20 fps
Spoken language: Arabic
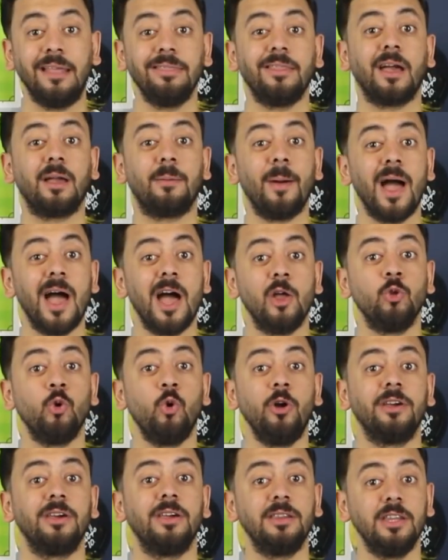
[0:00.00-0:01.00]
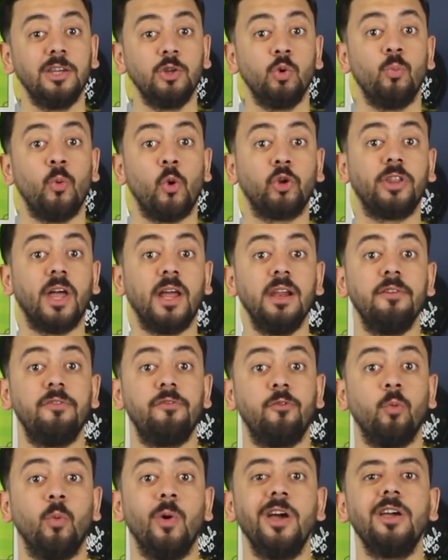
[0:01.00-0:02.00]
عندك بقى نوع جديد
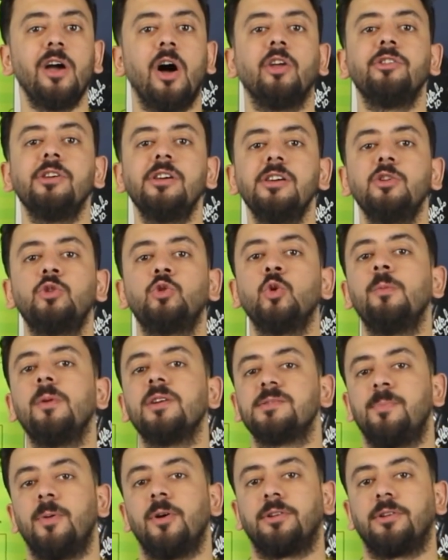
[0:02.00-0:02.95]
ومختلف وهي قضيه توماس